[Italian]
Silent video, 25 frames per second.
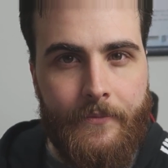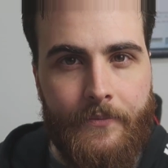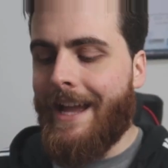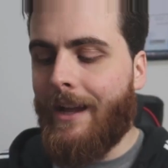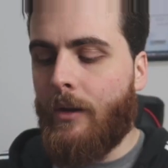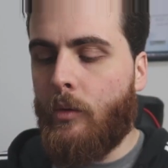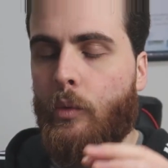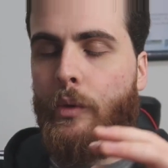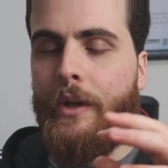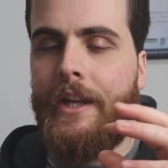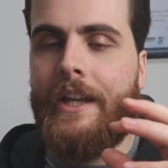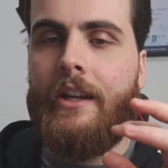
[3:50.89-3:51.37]

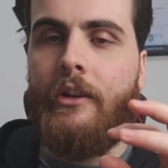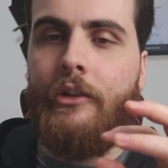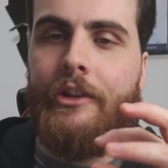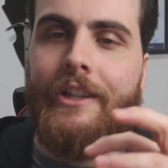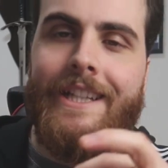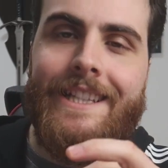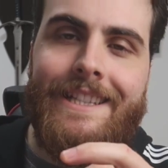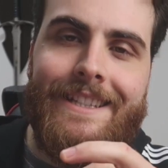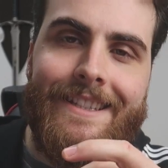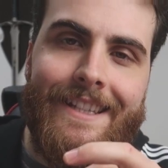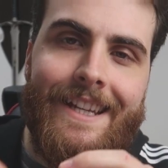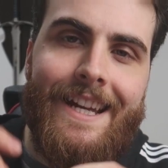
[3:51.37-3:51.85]
E qui ho
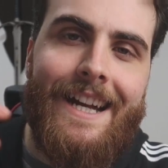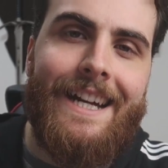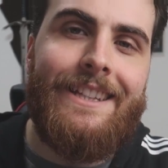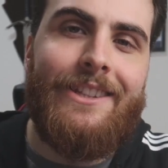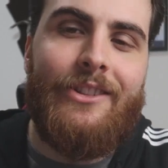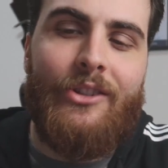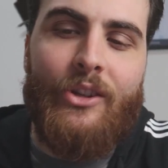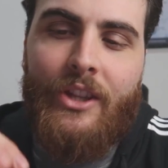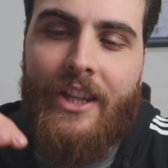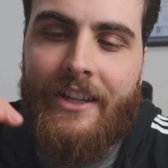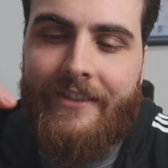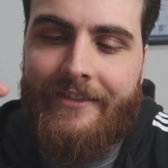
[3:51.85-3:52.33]

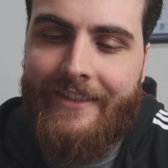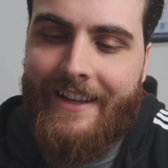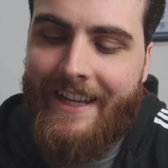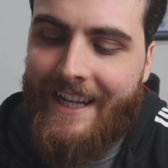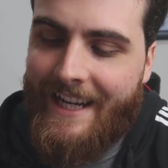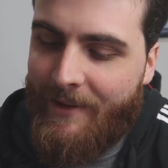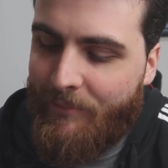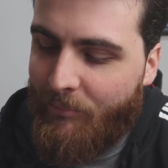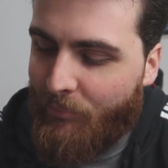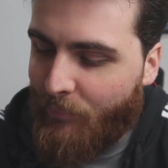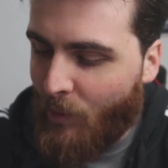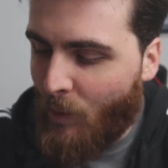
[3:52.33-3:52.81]
iniziato ad
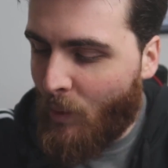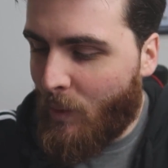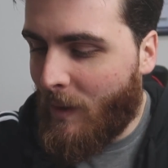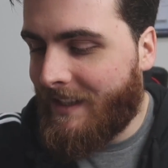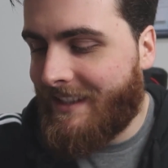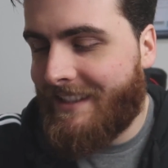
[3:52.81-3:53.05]
avere più